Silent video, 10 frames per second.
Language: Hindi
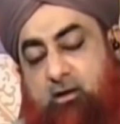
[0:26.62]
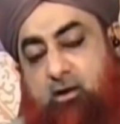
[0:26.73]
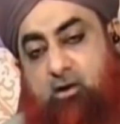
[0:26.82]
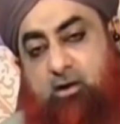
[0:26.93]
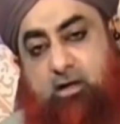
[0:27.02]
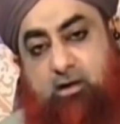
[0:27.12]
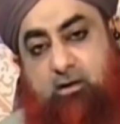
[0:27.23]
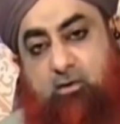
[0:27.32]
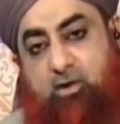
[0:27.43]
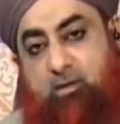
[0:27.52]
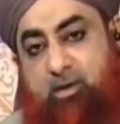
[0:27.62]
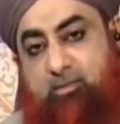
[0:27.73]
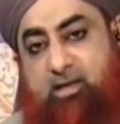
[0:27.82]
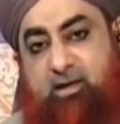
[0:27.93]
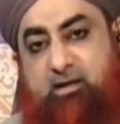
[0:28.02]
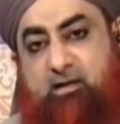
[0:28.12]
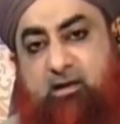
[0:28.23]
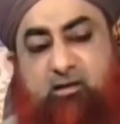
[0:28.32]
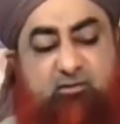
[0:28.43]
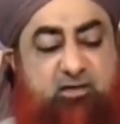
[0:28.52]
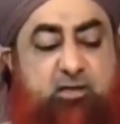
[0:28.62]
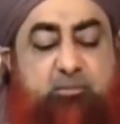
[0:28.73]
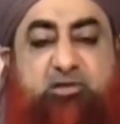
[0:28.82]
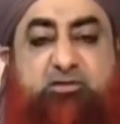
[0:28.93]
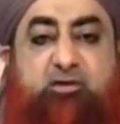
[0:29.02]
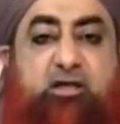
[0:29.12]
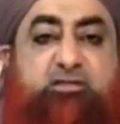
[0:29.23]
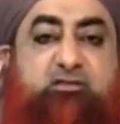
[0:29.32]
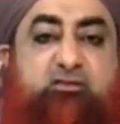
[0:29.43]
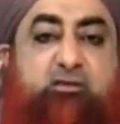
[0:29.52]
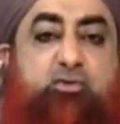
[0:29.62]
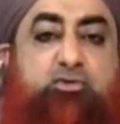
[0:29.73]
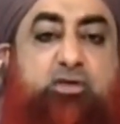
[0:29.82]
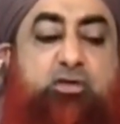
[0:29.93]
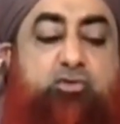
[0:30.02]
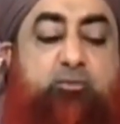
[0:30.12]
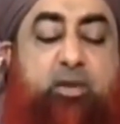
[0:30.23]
और अगर उलमा बयान नहीं कर रहे वैसे पर्चे वगैरह तकसीम होते हैं तो